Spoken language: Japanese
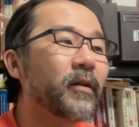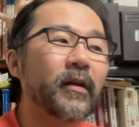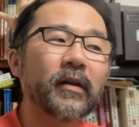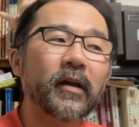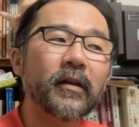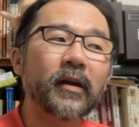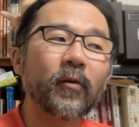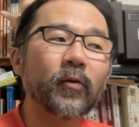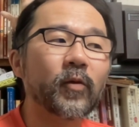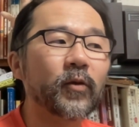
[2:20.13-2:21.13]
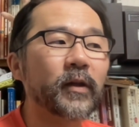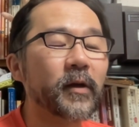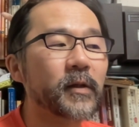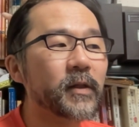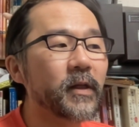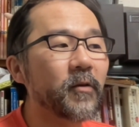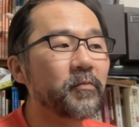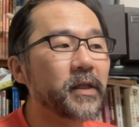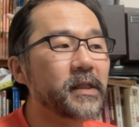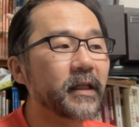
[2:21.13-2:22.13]
なんだろうと思ったけど、次の
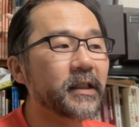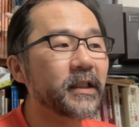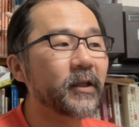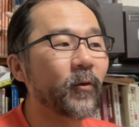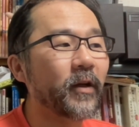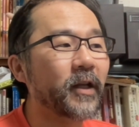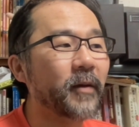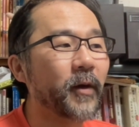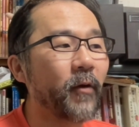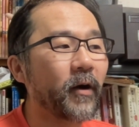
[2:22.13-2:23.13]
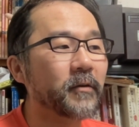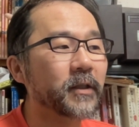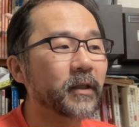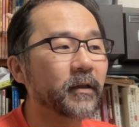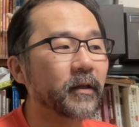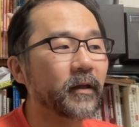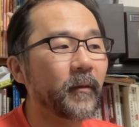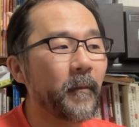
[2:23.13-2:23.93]
ピザチとかになればわかるんじゃないかな。